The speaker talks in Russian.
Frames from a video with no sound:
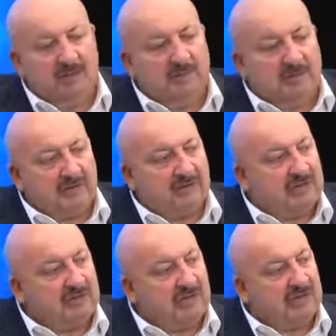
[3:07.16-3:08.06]

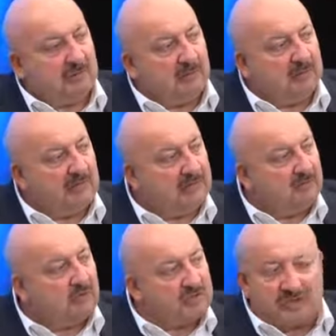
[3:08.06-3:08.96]
демографическая яма была в
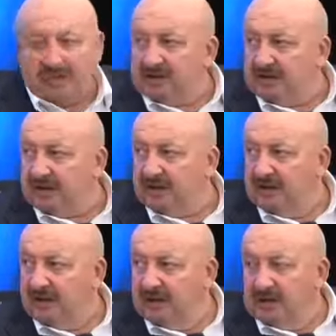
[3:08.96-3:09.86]
90-х годах,
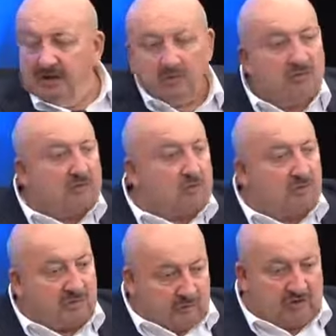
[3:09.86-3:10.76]
и у нас скоро,
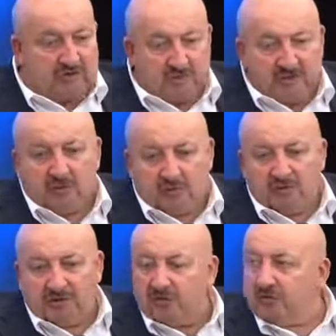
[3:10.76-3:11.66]
вот сейчас мы начнем
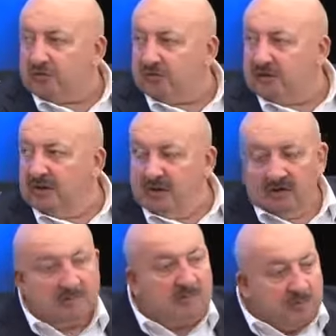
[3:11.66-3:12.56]
это чувствовать,
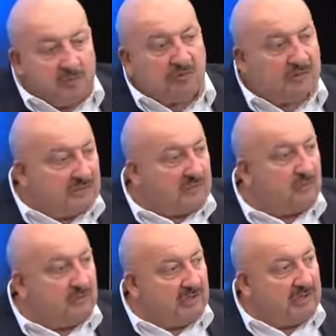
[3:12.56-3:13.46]
нам не будет хватать
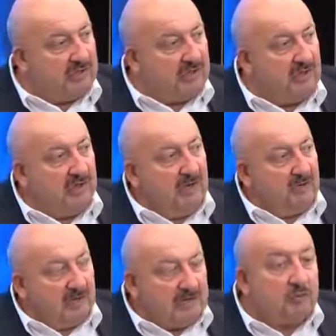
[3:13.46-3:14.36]
людей.
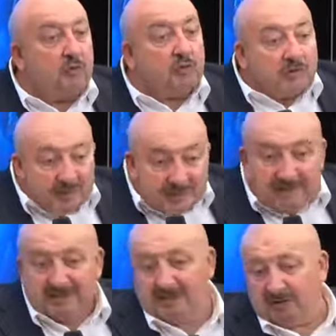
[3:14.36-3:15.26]
Поэтому, но ну, к
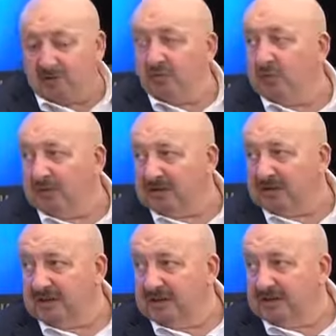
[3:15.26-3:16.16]
миграции надо с умом
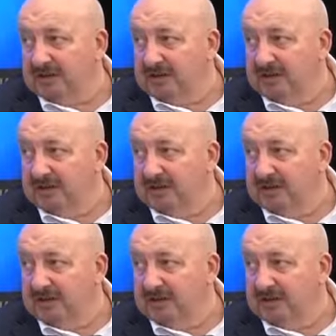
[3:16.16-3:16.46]
подходить.